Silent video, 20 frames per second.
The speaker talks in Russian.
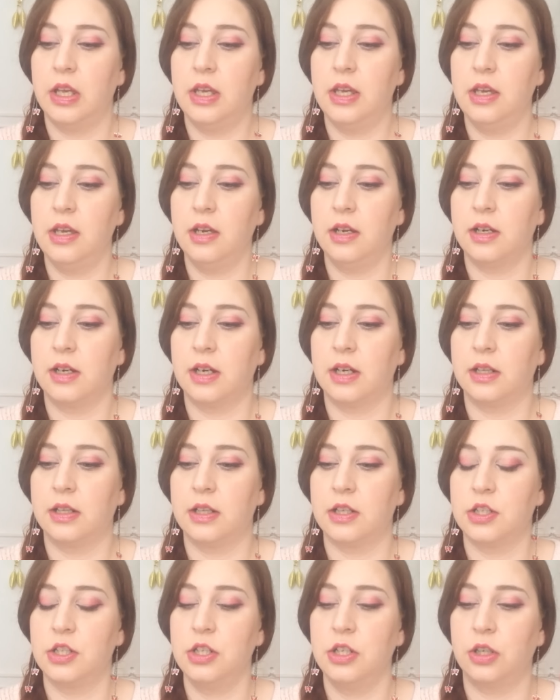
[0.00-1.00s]
и
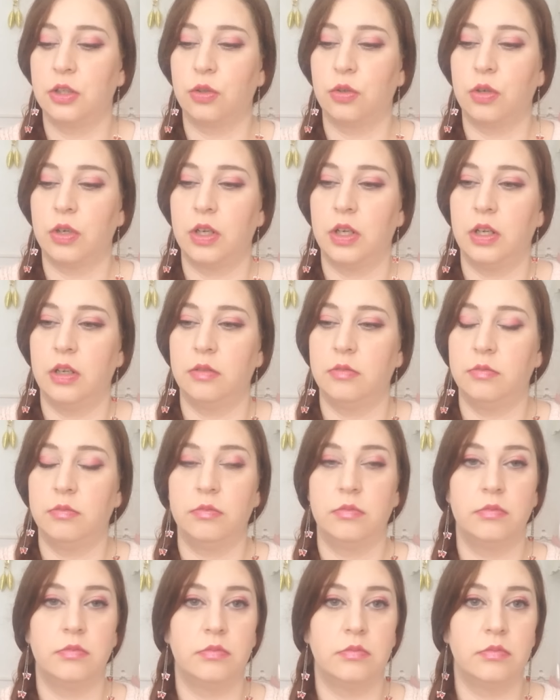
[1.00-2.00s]
карандаши, которые
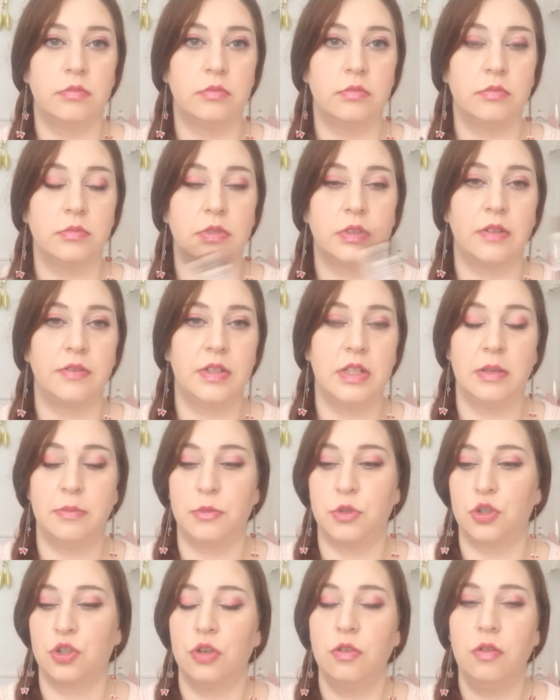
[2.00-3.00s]

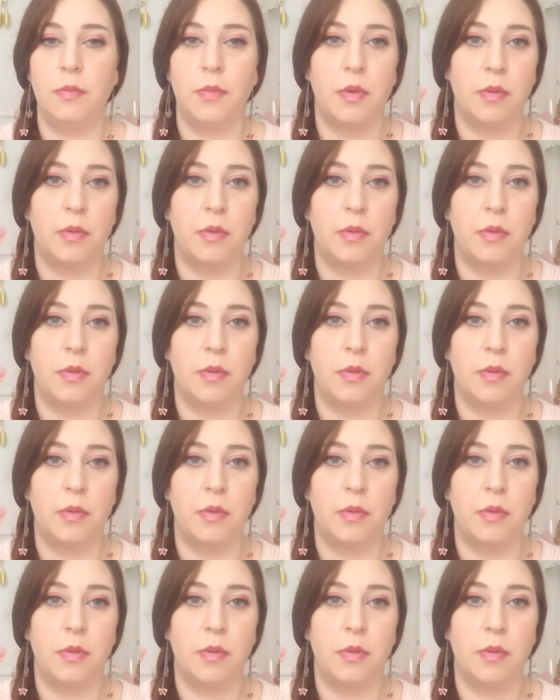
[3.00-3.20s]
совсем дешевые,